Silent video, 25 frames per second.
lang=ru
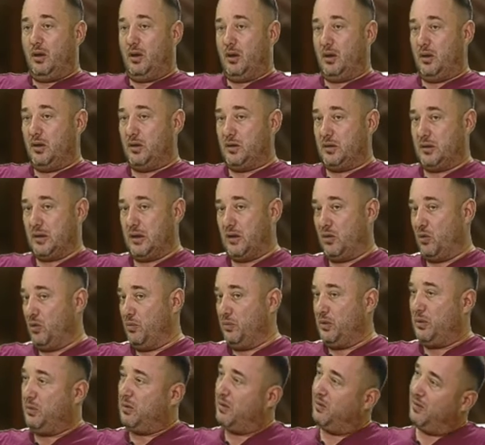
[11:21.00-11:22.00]
с
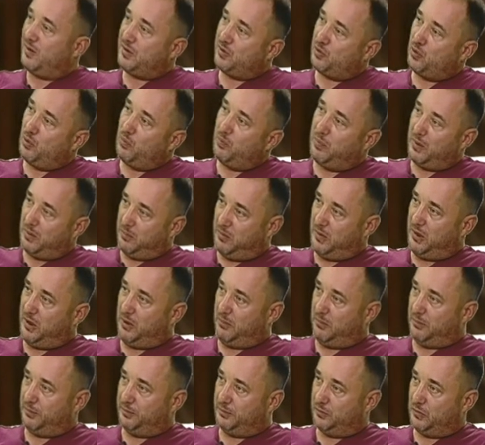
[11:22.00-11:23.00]
огромным хвостом
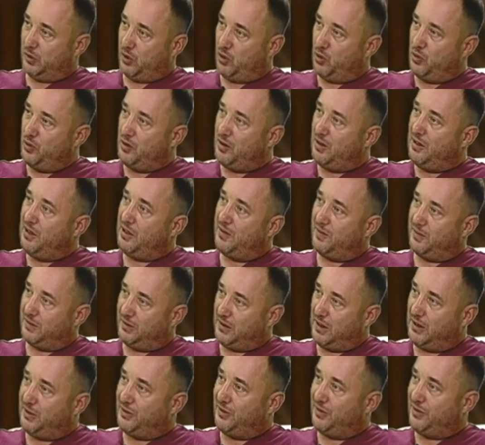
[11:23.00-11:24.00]
проблем, и у них не
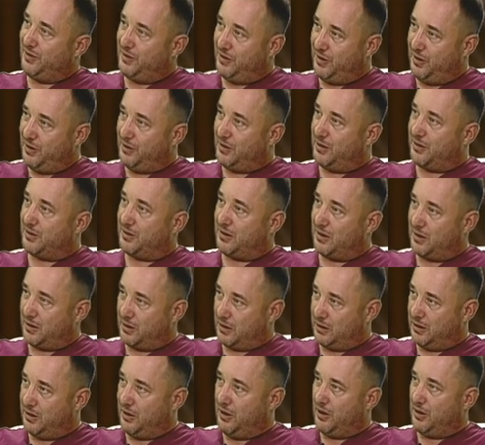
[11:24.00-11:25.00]
хватает инстинкта
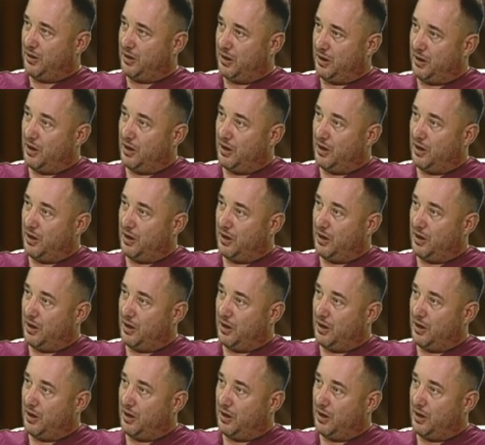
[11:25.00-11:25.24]
сохранения